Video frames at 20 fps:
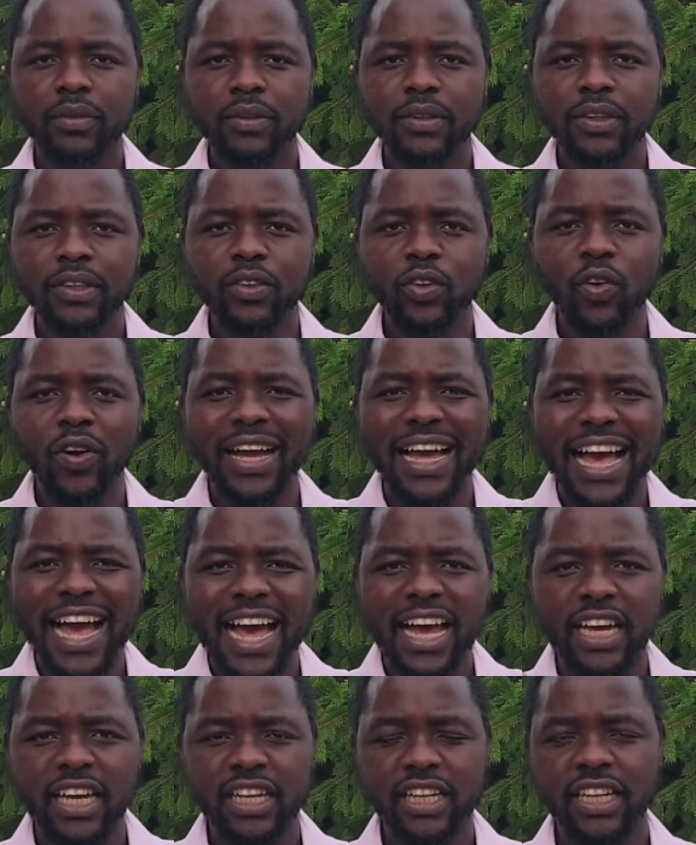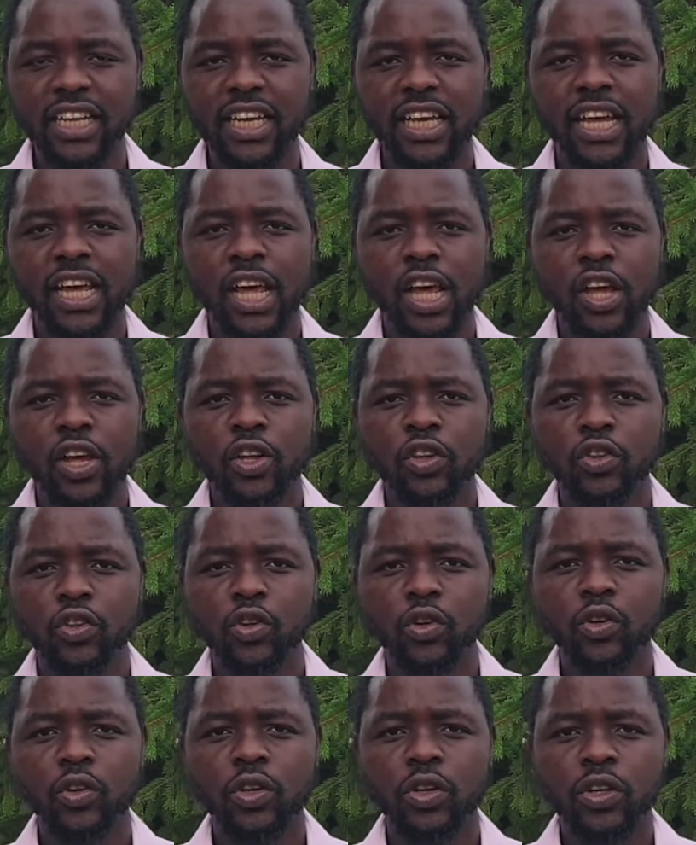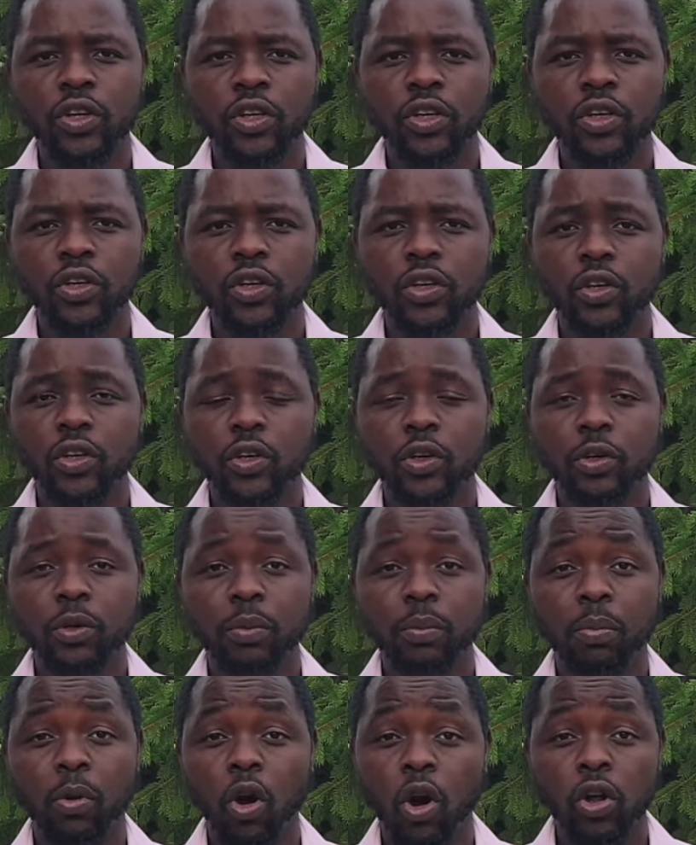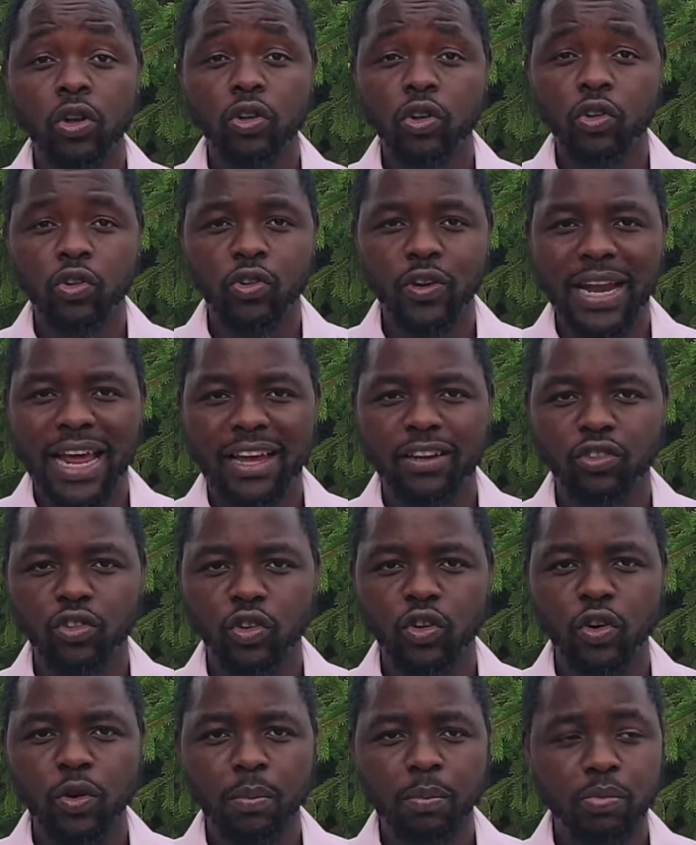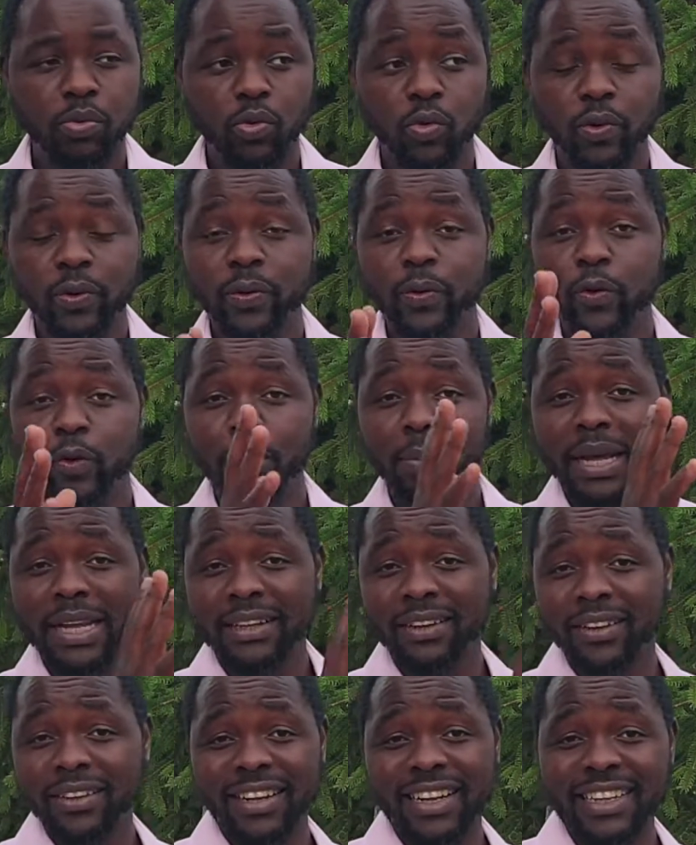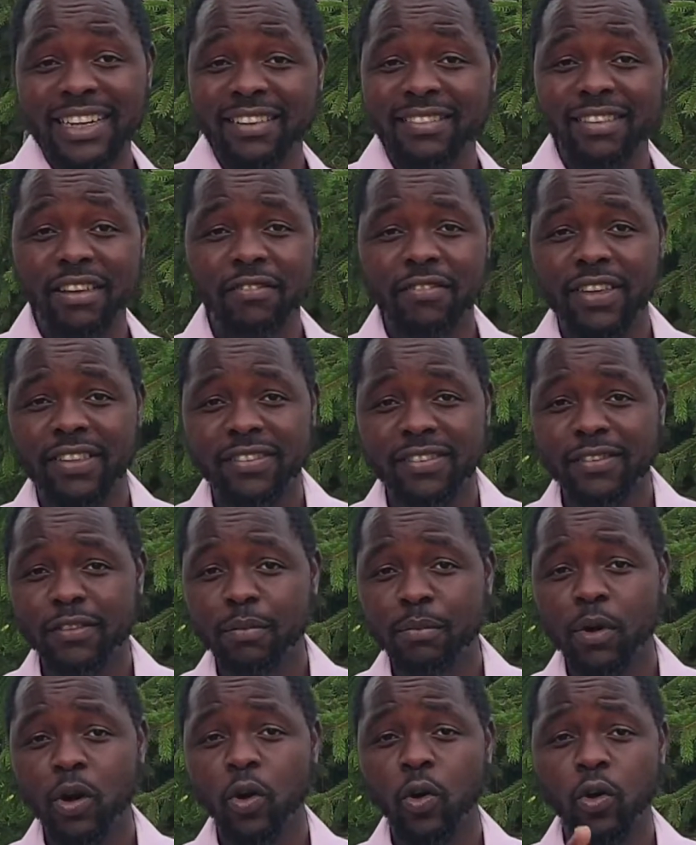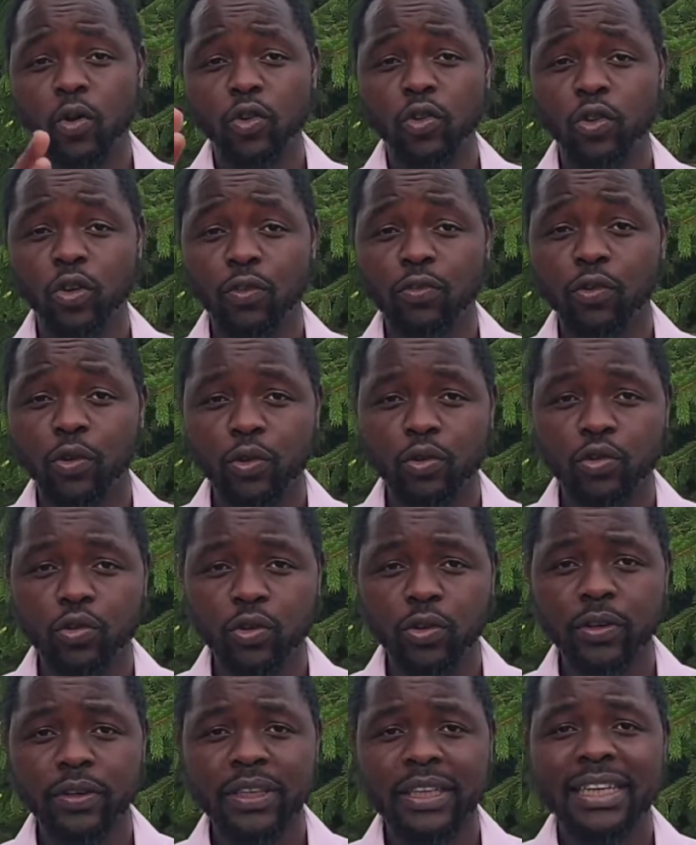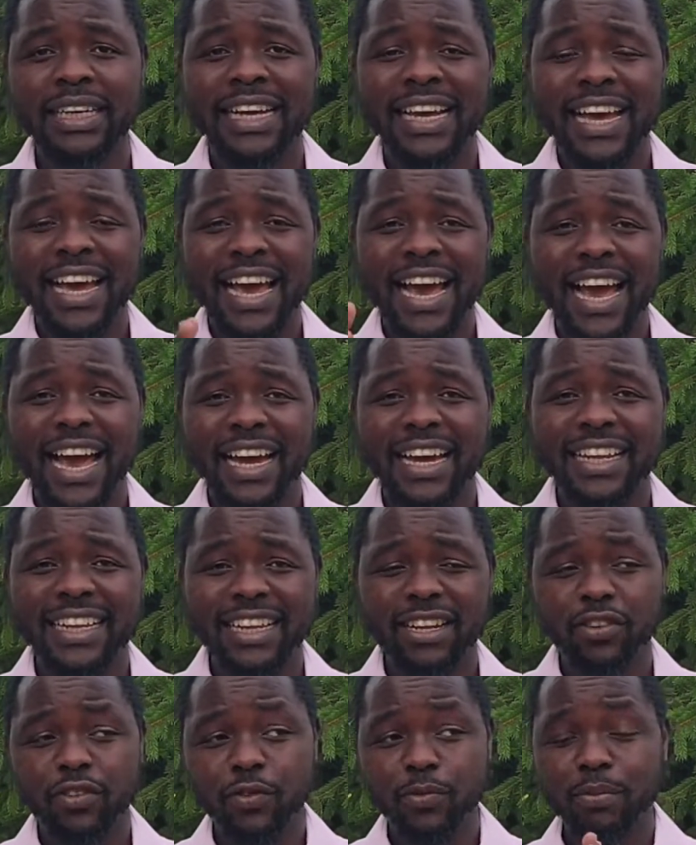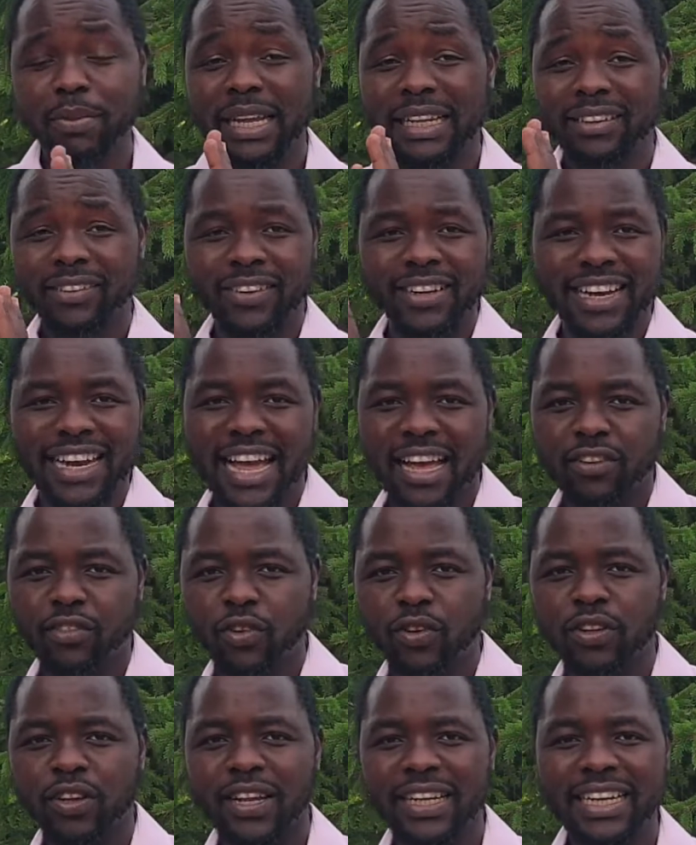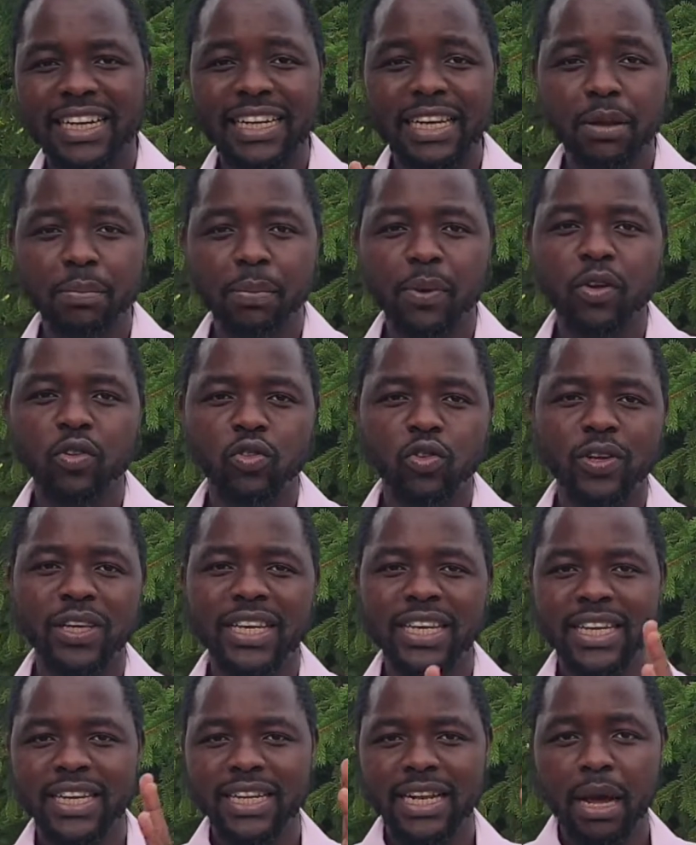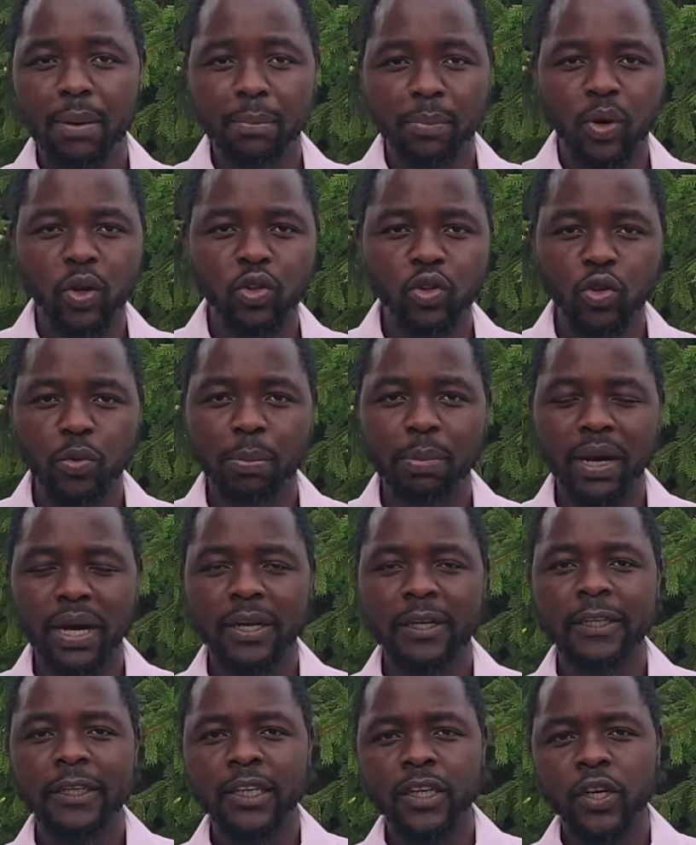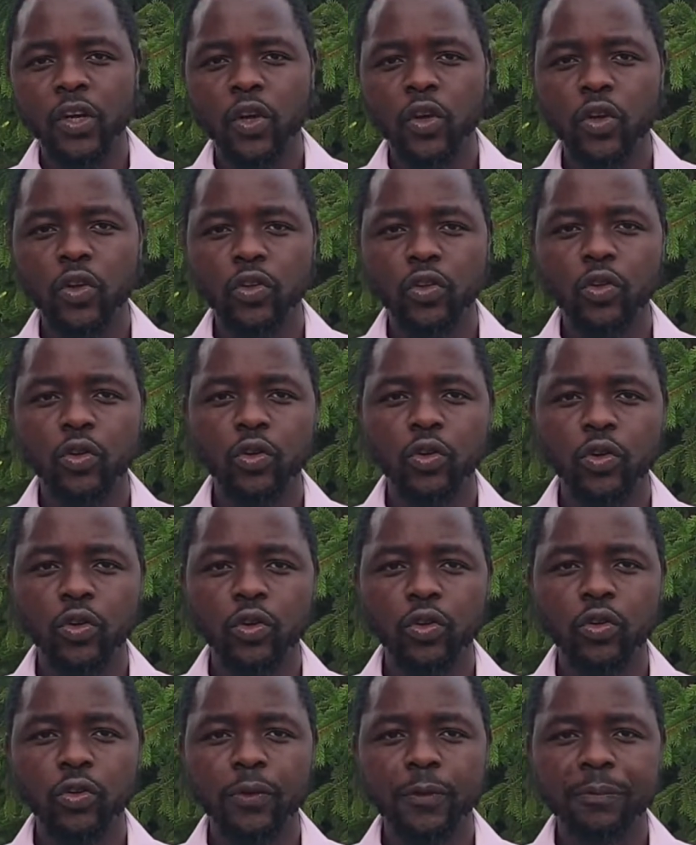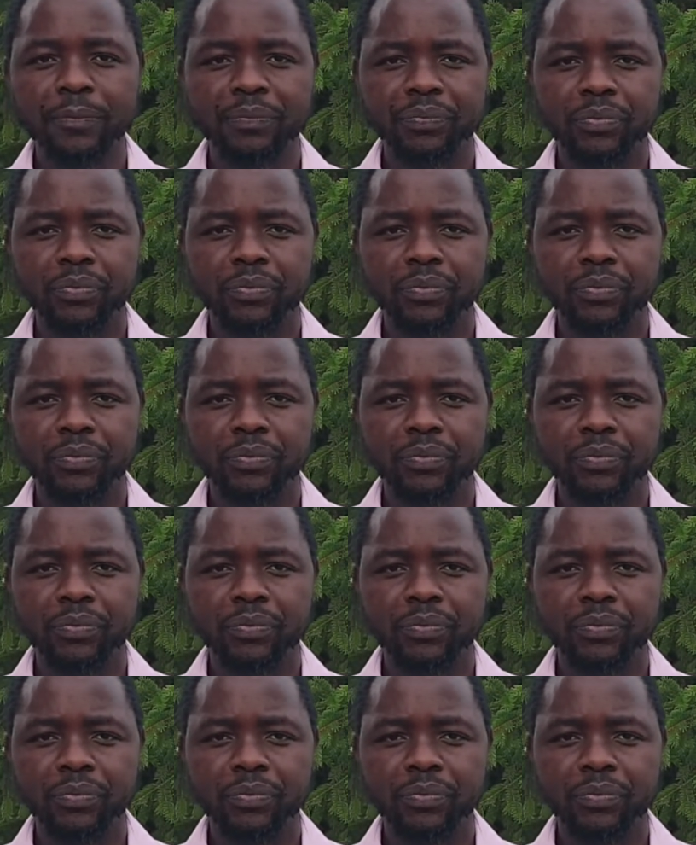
Donc arrêtez de euh, prendre de l'argent pour le mettre dans des investissements non fructueux. Arrêtez de mettre l'argent dans des dépenses qui n'apportent pas, euh, de, de,